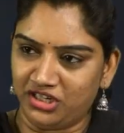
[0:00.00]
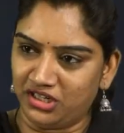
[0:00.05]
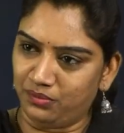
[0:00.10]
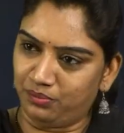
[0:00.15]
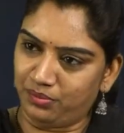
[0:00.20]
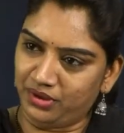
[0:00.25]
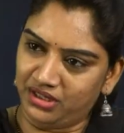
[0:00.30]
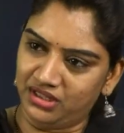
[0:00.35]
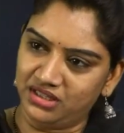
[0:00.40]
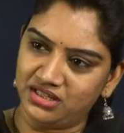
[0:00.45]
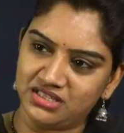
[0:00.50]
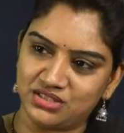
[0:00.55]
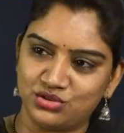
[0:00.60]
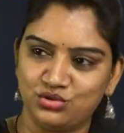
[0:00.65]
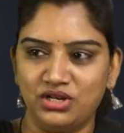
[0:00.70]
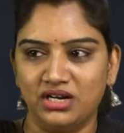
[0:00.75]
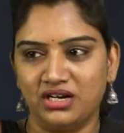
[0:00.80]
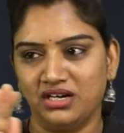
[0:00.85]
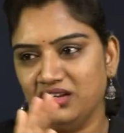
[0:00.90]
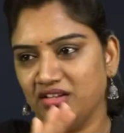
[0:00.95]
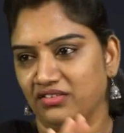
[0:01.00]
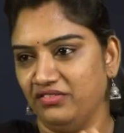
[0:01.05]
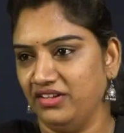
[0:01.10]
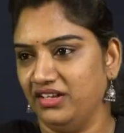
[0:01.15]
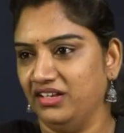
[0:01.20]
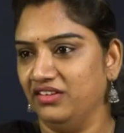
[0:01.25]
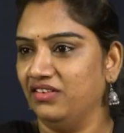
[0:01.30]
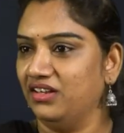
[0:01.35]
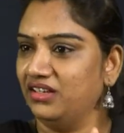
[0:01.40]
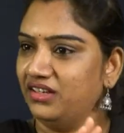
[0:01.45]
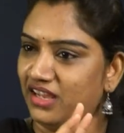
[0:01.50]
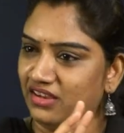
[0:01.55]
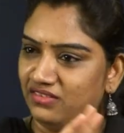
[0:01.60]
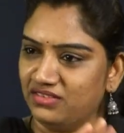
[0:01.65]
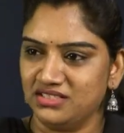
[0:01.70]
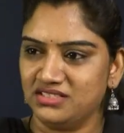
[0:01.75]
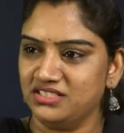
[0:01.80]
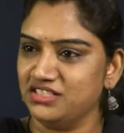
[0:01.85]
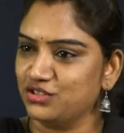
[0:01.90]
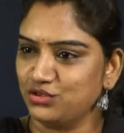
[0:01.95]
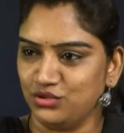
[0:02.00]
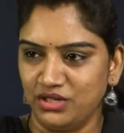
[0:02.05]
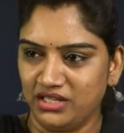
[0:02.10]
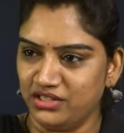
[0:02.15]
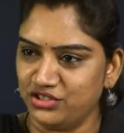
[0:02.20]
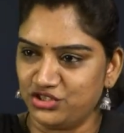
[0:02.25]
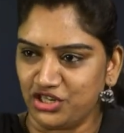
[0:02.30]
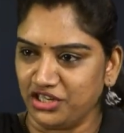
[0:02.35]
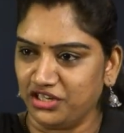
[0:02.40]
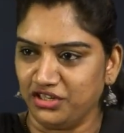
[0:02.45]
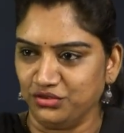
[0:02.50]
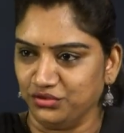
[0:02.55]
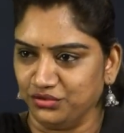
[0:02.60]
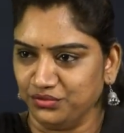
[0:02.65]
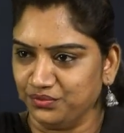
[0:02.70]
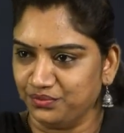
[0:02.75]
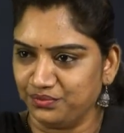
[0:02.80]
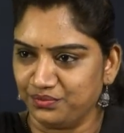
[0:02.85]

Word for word: ఇక్కడ పెళ్లి చేసుకుని అక్కడికి వెళ్ళి వాళ్ళు డైవర్స్ తీసుకుని అది చెల్లదు